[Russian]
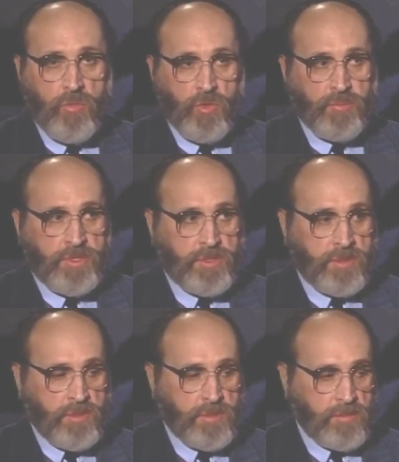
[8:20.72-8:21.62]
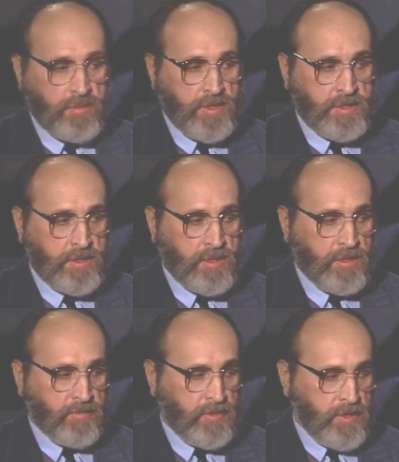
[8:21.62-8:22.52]
подписей, возник
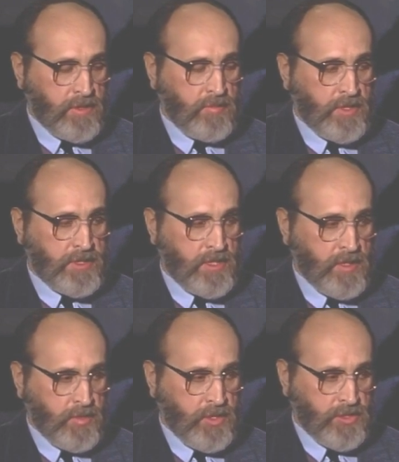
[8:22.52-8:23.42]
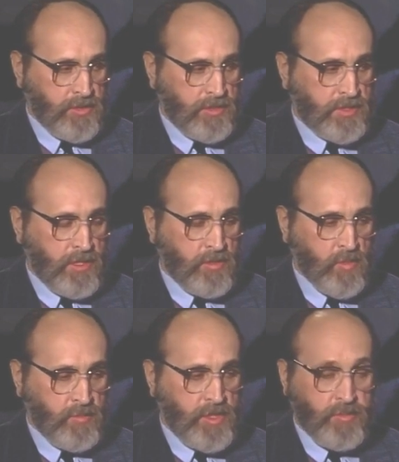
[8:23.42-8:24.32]
конфликт, милиционер подошел, стал
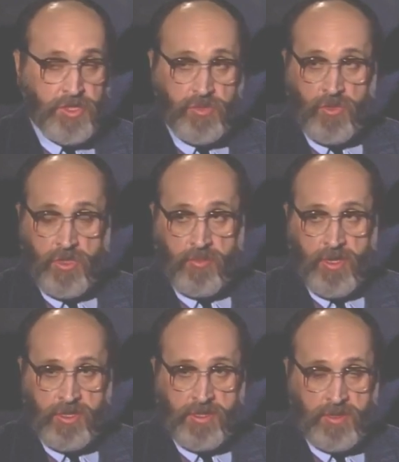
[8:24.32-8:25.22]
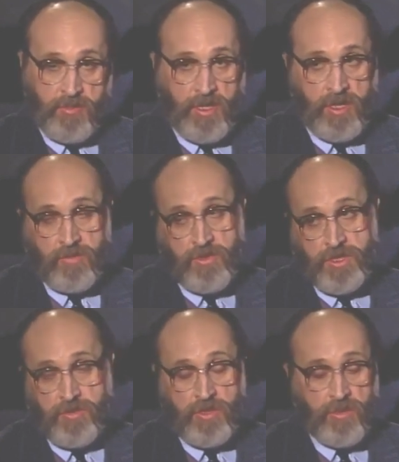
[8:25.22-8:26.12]
грубить, почему эта партия собирает.
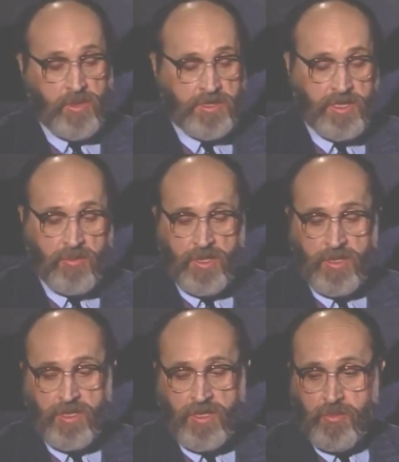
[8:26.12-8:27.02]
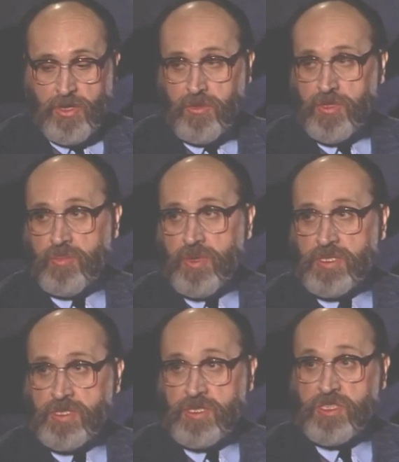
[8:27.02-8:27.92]
Очевидно, указания были даны определенные
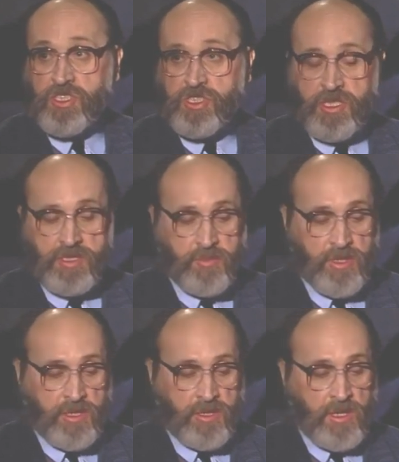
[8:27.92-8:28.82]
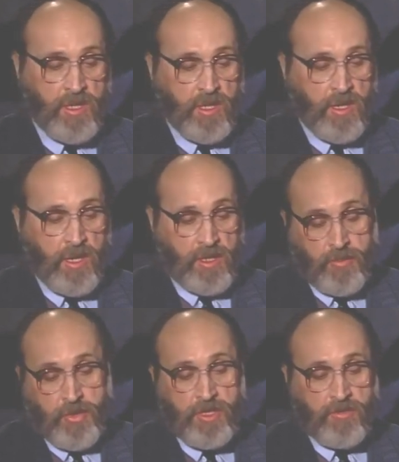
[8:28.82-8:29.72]
партии не разрешать собирать.
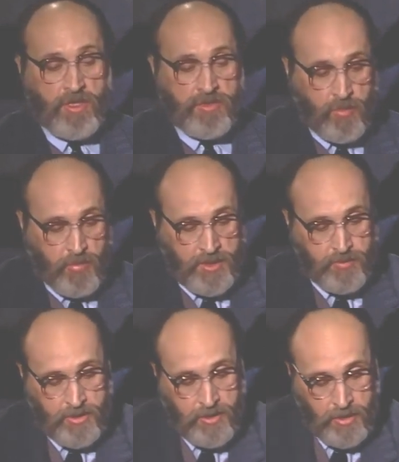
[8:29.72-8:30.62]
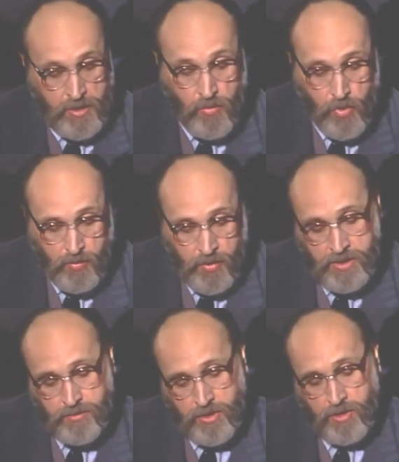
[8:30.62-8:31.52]
Она предъявила свой паспорт и мой
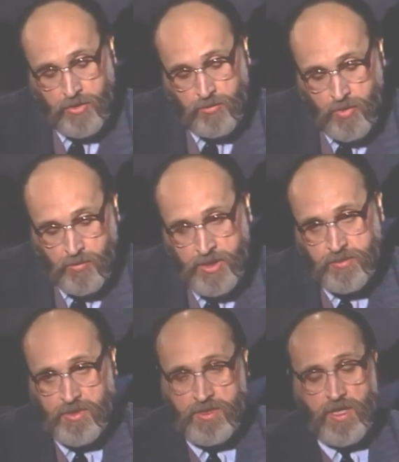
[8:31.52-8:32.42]
паспорт. И вот мой паспорт